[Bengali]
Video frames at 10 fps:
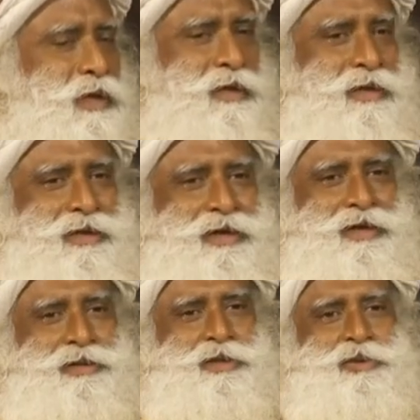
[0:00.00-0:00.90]
এই
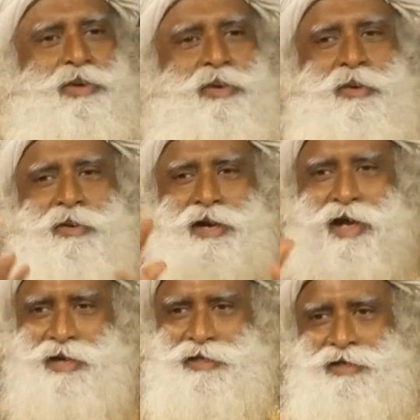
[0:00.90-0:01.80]
সমগ্র
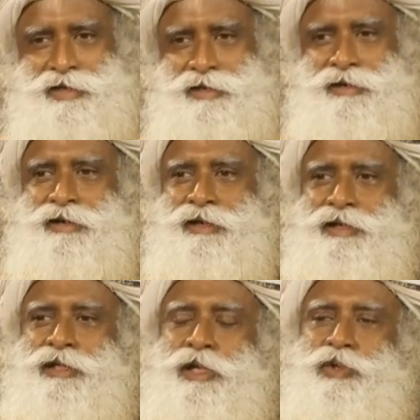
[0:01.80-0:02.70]
ধারণাটা যে আপনি
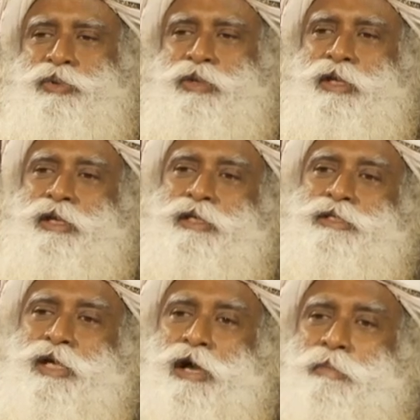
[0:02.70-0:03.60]
ভাবছেন যে
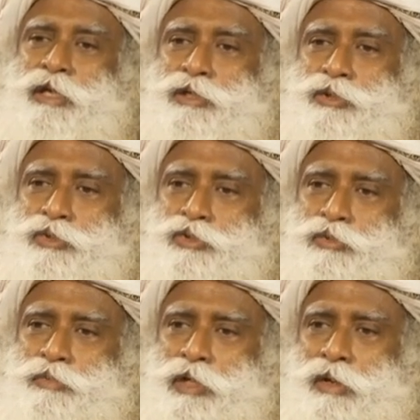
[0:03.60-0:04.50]
সে আপনার কাছে
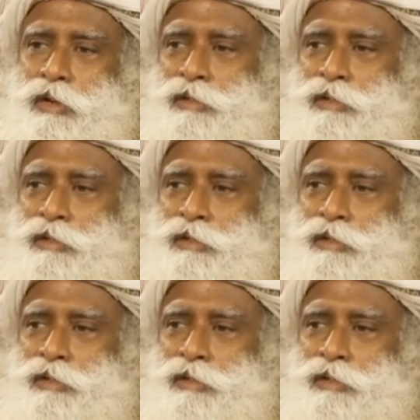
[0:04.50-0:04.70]
আসছে কারণ